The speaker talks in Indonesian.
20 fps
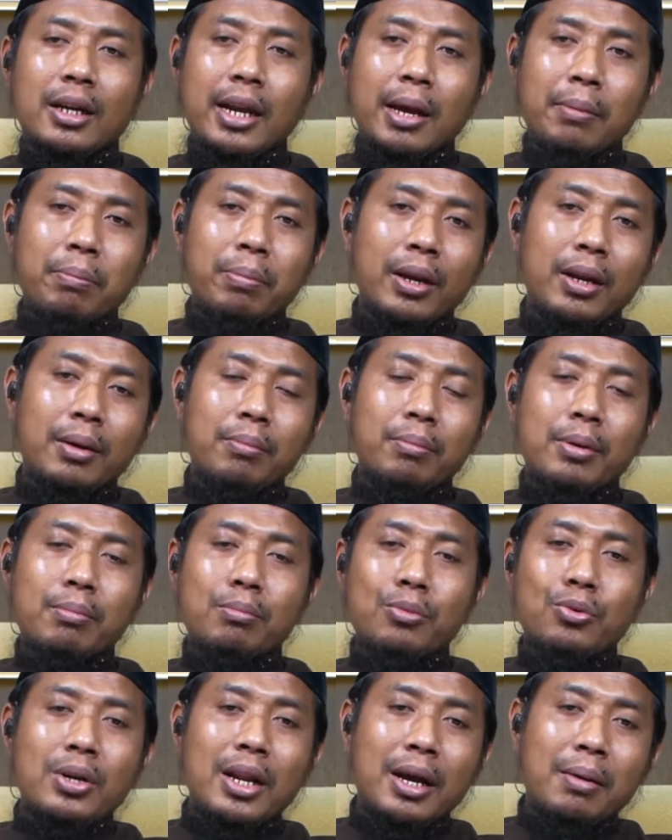Kenapa lebih
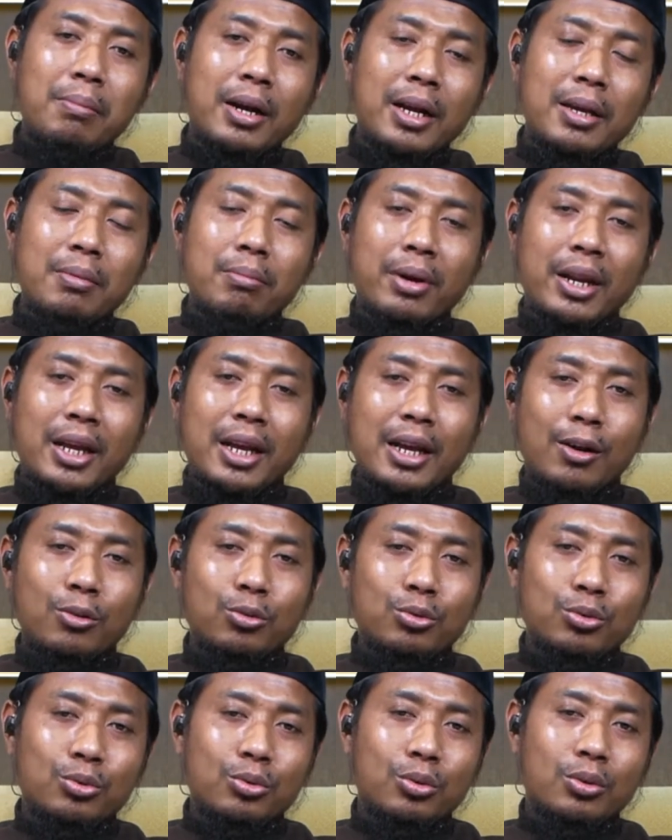mudah bagi
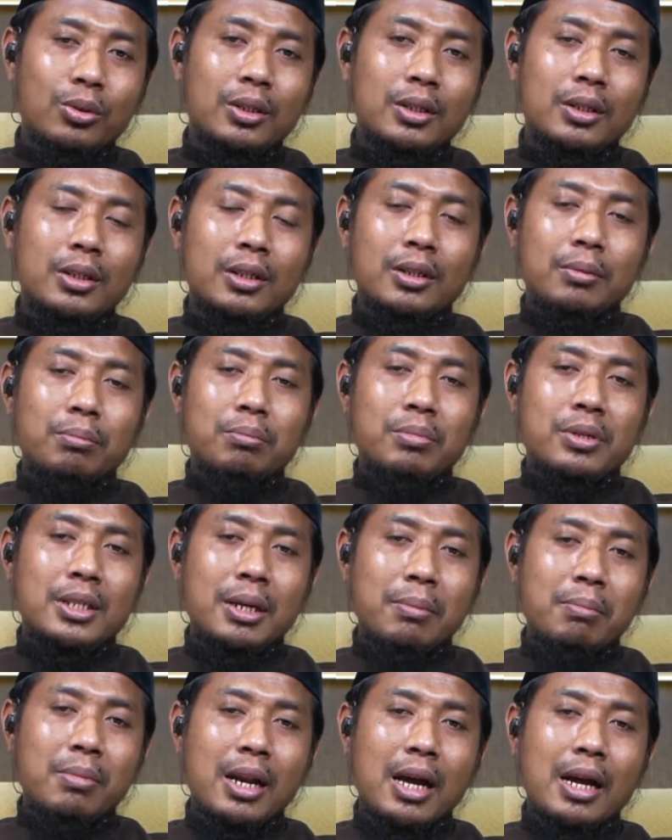mereka untuk
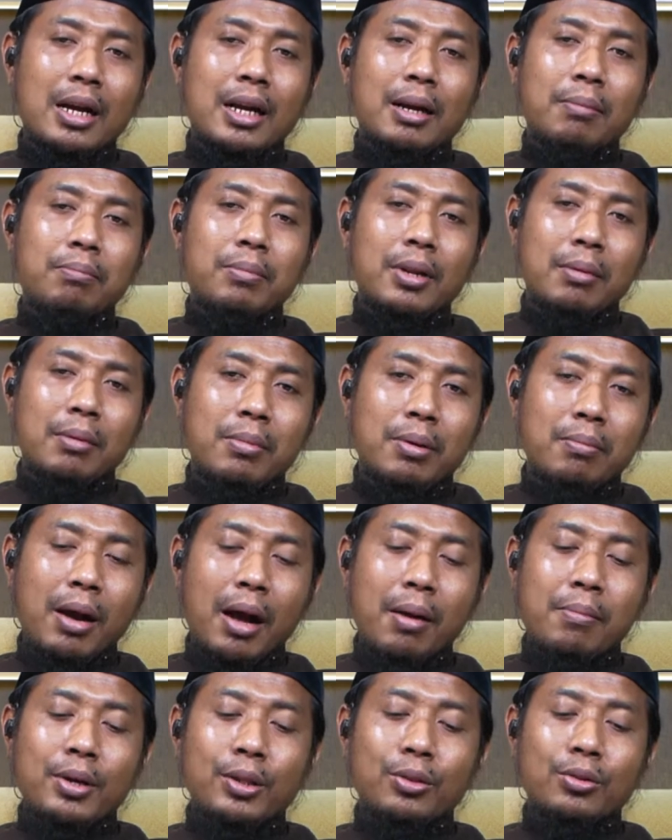bisa menangkap
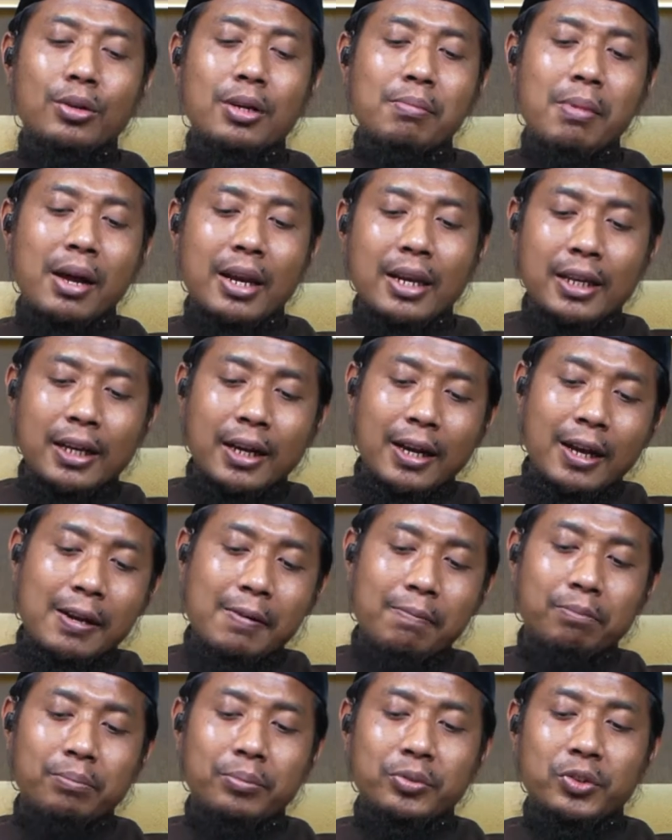memahami itu
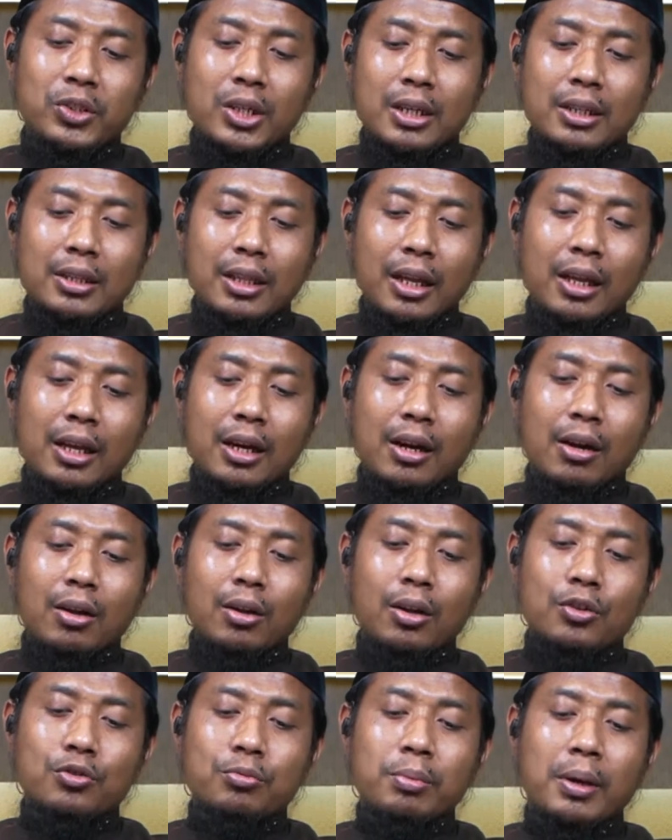dibandingkan cerita yang
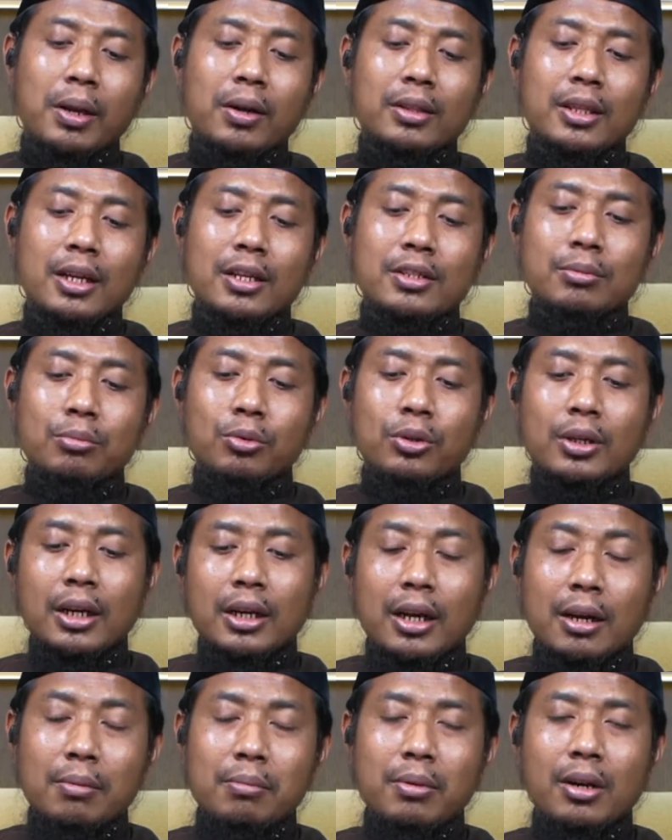Allah SWT
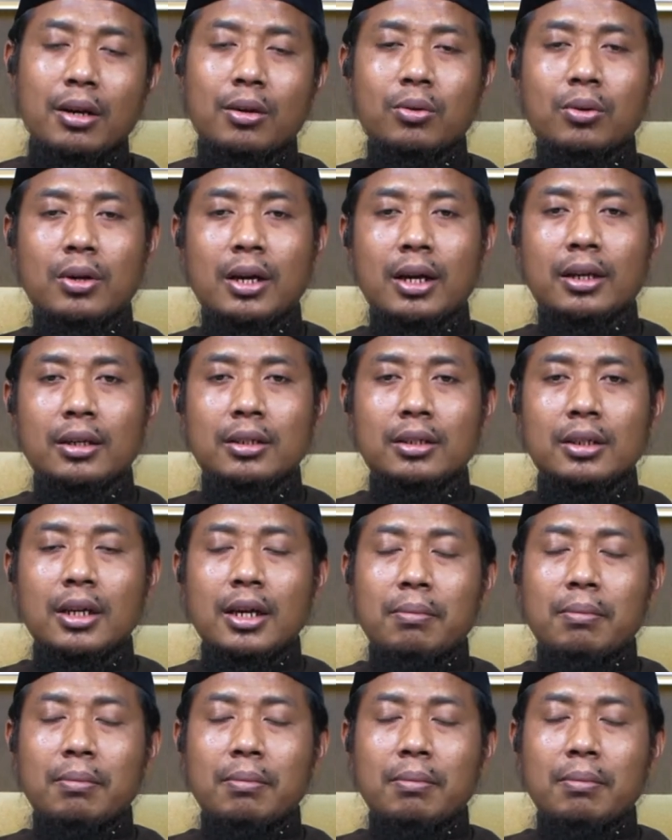sebutkan dalam Al-Quran?